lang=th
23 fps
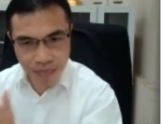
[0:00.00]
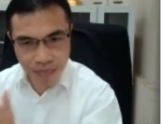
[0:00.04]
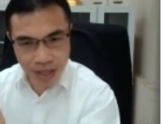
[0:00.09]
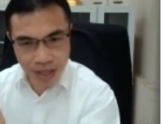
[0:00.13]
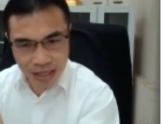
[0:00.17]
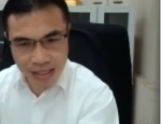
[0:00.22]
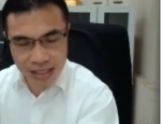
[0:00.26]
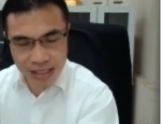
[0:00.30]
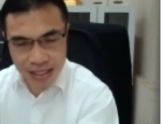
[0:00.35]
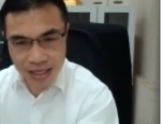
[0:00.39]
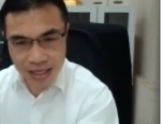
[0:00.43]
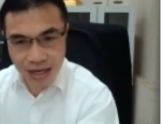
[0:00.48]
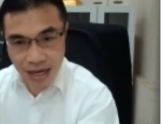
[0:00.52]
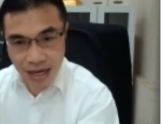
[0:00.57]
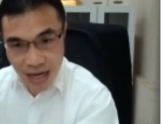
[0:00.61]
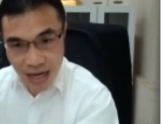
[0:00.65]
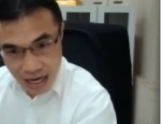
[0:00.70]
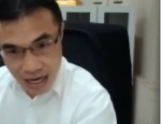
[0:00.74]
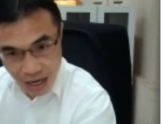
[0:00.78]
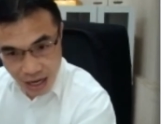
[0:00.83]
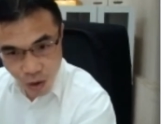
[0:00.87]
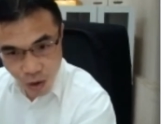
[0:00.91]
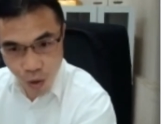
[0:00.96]
ทำหนังสือ
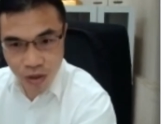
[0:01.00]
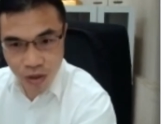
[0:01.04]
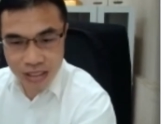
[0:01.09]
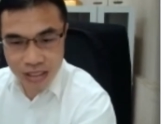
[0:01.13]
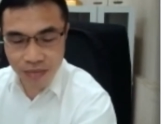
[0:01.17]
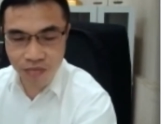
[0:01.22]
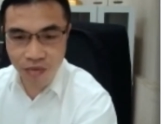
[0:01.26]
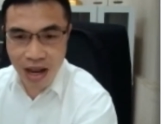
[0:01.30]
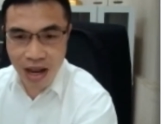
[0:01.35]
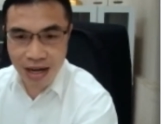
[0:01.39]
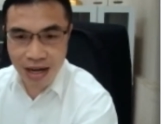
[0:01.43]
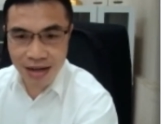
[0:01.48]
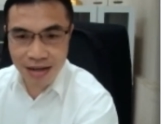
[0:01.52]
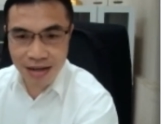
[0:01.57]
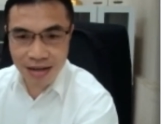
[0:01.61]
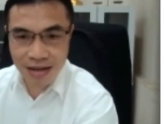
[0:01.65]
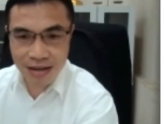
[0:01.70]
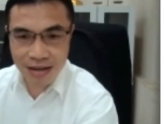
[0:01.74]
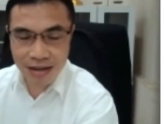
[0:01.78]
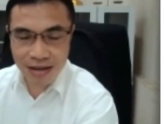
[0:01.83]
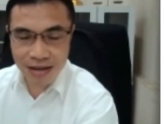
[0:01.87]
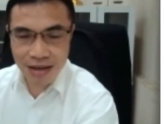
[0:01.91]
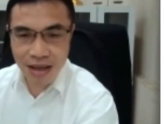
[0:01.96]
เลย60วัน
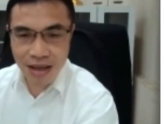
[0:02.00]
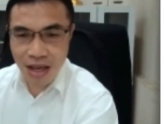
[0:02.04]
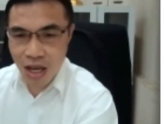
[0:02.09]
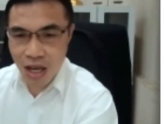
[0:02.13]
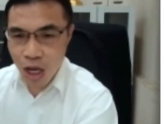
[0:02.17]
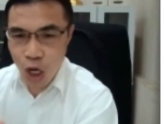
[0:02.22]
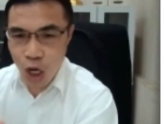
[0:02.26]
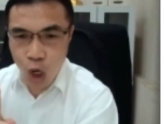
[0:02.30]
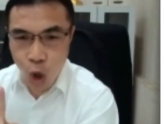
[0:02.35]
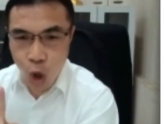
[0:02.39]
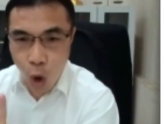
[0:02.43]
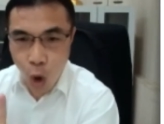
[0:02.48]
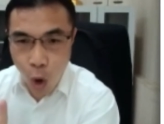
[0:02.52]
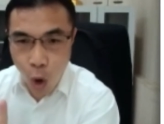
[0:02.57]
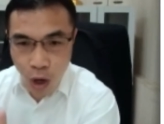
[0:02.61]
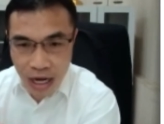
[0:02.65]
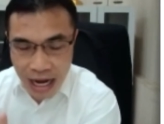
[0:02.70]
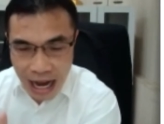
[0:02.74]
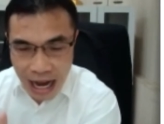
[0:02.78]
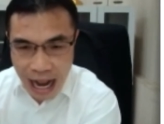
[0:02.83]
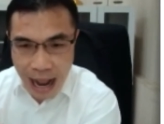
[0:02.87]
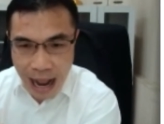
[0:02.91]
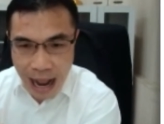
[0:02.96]
ค
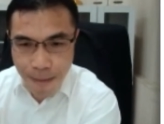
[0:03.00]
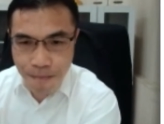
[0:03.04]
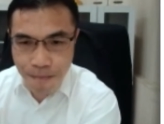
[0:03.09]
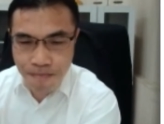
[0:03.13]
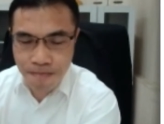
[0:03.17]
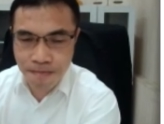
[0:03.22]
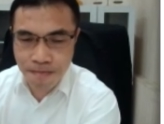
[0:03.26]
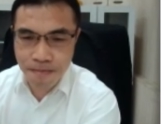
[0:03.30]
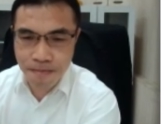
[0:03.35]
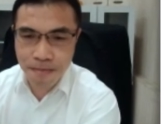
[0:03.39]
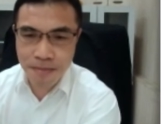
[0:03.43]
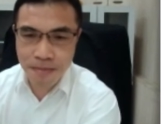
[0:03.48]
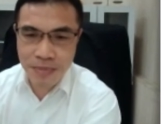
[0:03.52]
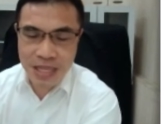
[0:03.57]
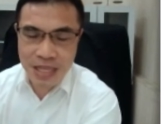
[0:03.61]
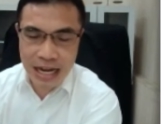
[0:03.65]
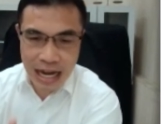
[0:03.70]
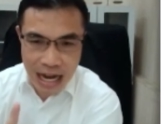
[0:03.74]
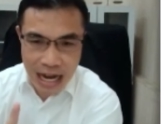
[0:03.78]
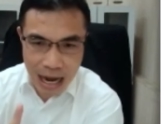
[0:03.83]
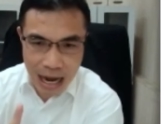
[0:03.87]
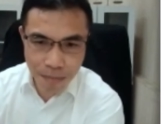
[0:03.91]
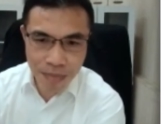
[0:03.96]
นค้ำ
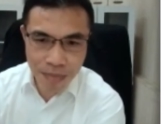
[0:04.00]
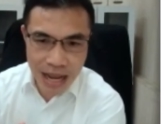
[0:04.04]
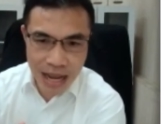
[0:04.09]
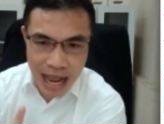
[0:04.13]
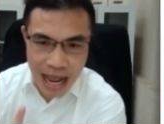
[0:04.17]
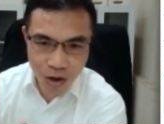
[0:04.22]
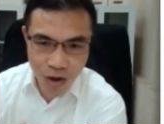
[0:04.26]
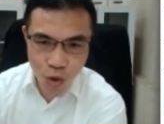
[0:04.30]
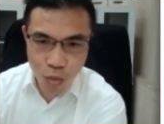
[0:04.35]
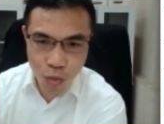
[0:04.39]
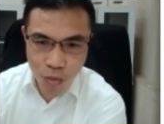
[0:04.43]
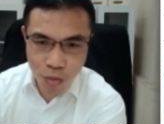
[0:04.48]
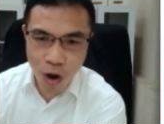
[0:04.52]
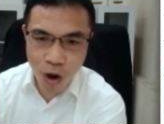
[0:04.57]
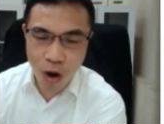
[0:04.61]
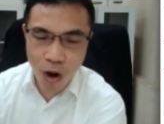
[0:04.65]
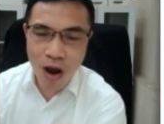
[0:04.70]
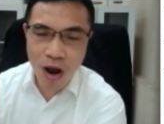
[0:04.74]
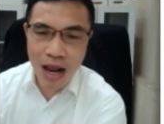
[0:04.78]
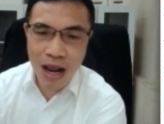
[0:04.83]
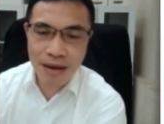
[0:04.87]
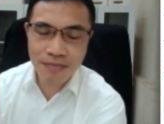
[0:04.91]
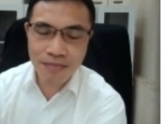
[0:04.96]
จะได้รับการคุ้มคร
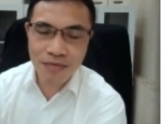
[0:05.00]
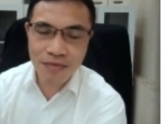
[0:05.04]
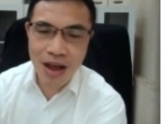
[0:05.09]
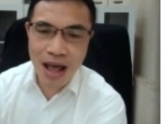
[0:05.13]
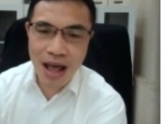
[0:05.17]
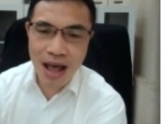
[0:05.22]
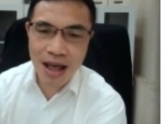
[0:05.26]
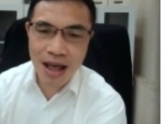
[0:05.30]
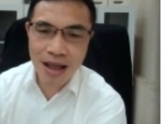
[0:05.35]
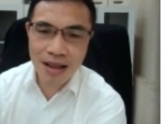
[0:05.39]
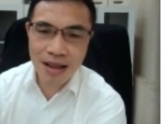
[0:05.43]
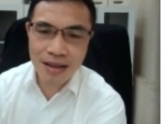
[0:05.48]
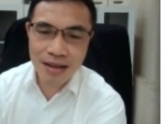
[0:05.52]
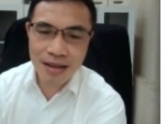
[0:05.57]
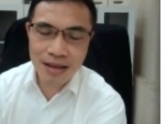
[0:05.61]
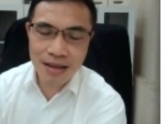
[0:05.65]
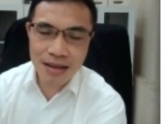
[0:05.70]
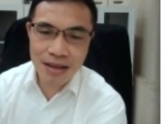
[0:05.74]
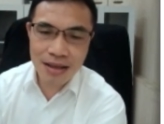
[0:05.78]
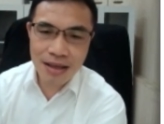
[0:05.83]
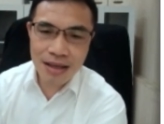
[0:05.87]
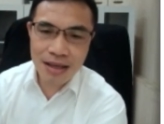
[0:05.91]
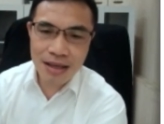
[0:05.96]
องครับว่า
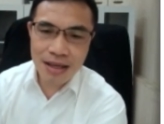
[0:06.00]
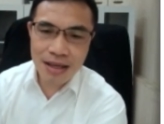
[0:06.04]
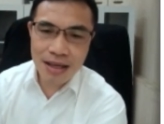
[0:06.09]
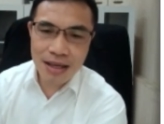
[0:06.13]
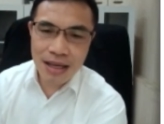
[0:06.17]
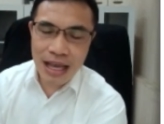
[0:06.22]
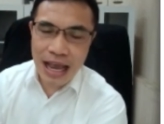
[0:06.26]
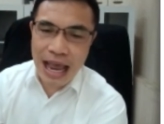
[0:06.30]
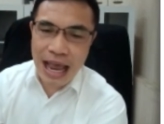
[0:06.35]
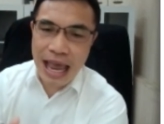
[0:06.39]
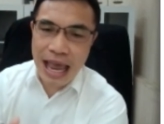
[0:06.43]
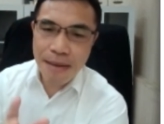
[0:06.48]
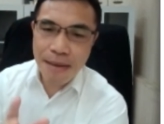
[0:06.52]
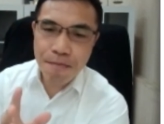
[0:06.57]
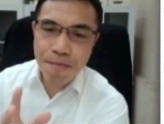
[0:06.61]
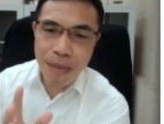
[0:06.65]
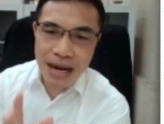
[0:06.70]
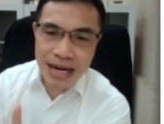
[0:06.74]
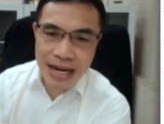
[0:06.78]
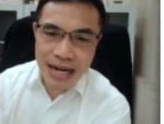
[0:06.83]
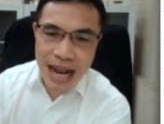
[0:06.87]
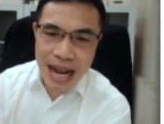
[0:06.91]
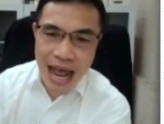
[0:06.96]
ไอ้บ
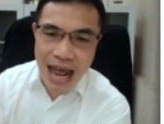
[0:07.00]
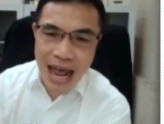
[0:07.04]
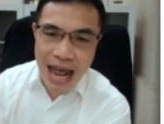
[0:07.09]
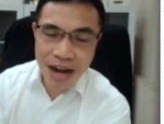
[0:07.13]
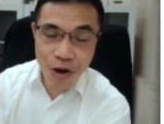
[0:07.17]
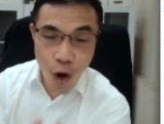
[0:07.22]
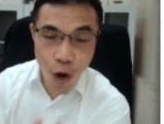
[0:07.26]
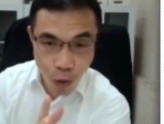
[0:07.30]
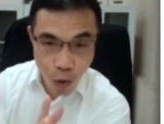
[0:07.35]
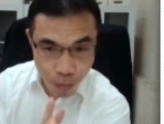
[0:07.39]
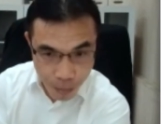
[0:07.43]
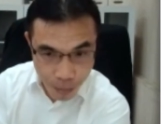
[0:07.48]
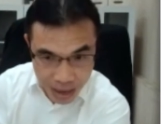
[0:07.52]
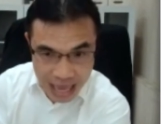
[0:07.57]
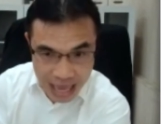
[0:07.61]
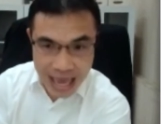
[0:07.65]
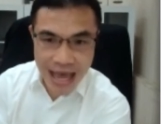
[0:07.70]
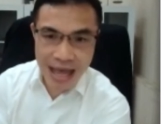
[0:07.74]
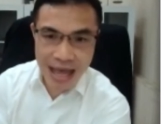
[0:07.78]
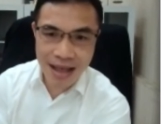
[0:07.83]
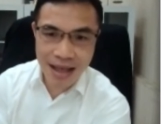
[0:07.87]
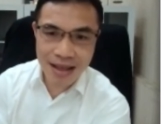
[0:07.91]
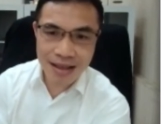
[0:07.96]
รรดาดอก
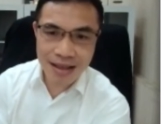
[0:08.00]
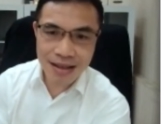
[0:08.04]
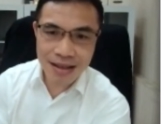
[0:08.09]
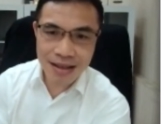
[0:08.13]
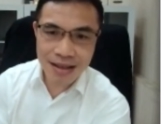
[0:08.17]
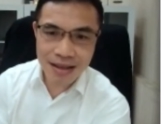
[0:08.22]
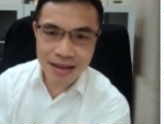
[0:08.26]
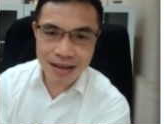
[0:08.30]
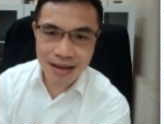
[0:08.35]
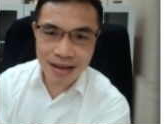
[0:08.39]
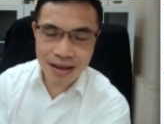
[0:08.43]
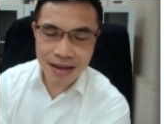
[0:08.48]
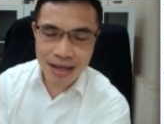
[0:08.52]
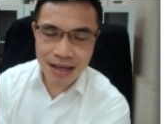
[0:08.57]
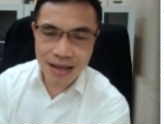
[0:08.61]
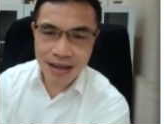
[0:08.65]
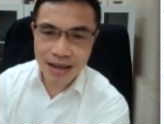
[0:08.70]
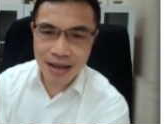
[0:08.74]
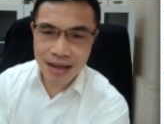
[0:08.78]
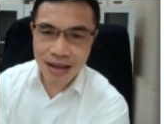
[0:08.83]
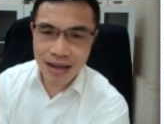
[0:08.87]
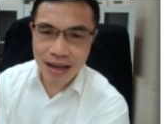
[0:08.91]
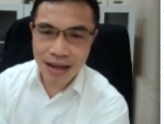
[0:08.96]
เบี้ย
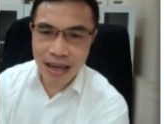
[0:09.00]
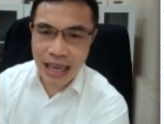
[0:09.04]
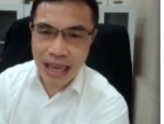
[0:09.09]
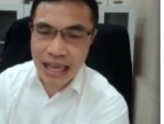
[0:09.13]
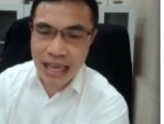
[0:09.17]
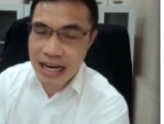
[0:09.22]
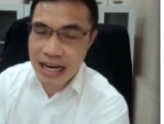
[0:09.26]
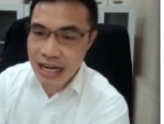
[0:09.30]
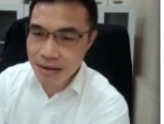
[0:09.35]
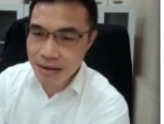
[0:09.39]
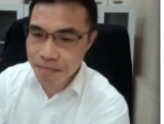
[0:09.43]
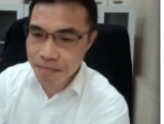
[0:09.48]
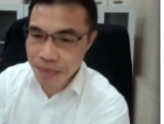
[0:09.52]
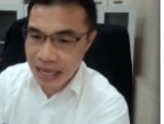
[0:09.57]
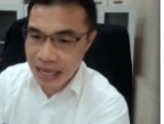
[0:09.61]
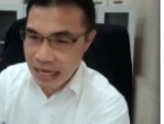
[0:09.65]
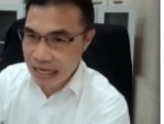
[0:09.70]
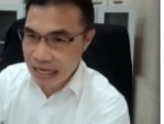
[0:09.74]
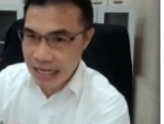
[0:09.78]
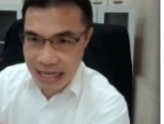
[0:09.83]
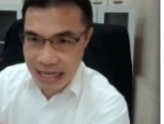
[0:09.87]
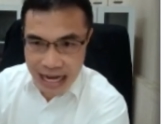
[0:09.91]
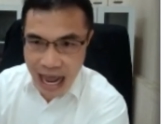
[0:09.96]
ไอ้เงิน
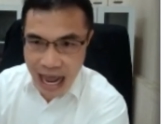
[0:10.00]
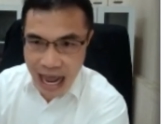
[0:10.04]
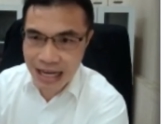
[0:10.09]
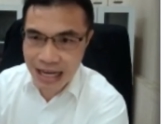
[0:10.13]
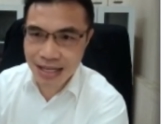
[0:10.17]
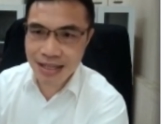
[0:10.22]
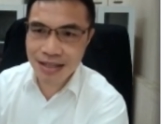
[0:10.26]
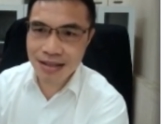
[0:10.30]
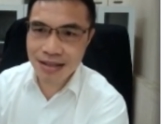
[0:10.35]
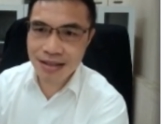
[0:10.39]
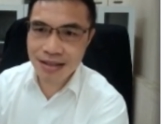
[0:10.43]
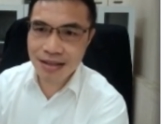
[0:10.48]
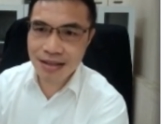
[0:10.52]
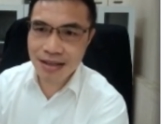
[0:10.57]
ผิดนัด